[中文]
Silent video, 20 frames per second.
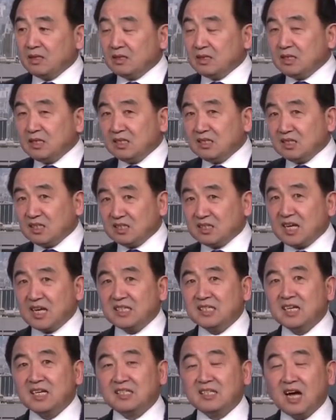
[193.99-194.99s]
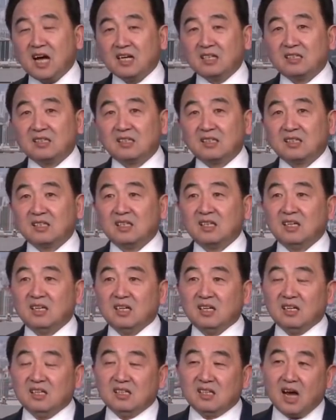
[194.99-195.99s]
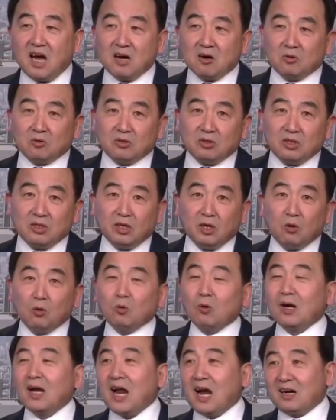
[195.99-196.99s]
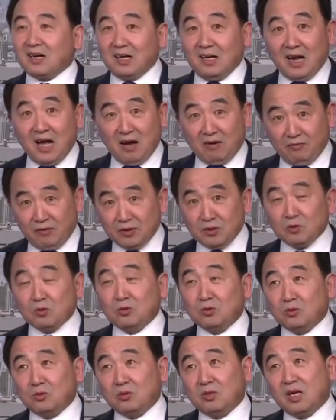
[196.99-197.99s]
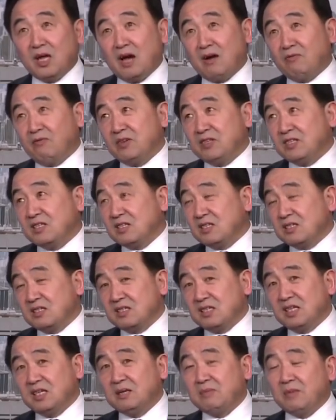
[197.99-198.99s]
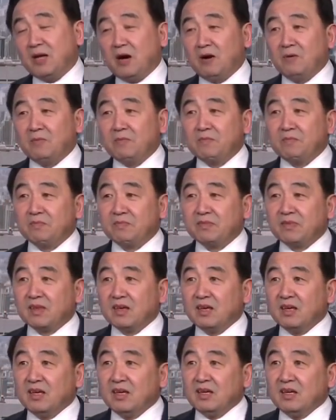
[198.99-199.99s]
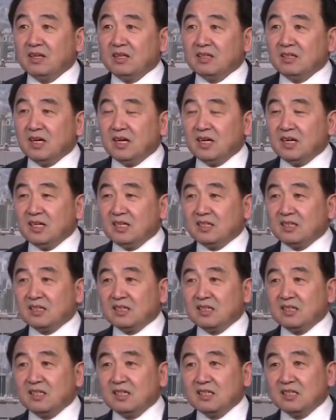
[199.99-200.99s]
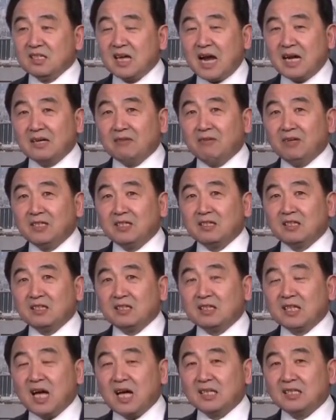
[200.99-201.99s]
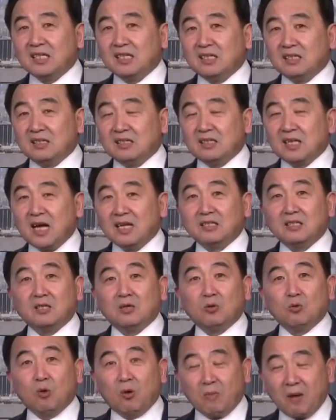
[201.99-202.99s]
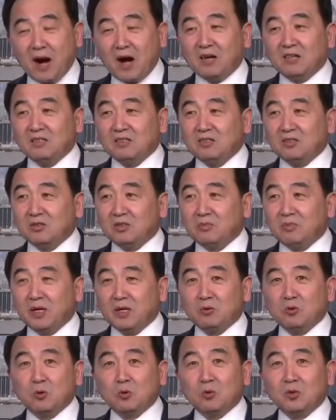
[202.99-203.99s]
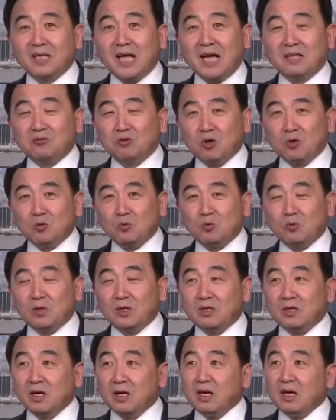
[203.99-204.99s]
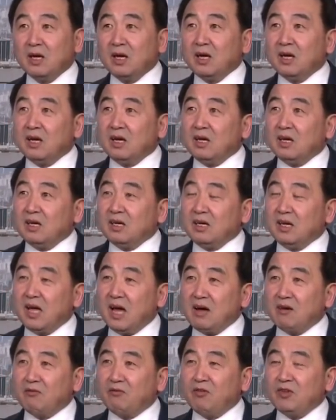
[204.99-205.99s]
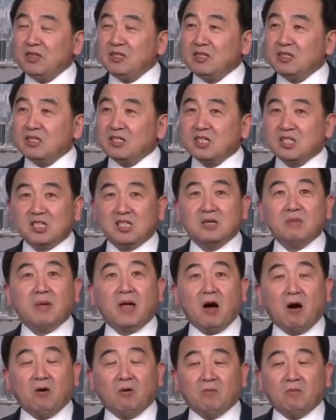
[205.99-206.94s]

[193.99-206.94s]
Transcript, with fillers: 记者在现场，然后扭过脸两分多钟，两分四十一秒。那沙利文他的他的伙伴就是美国国家安全顾问，两分十秒。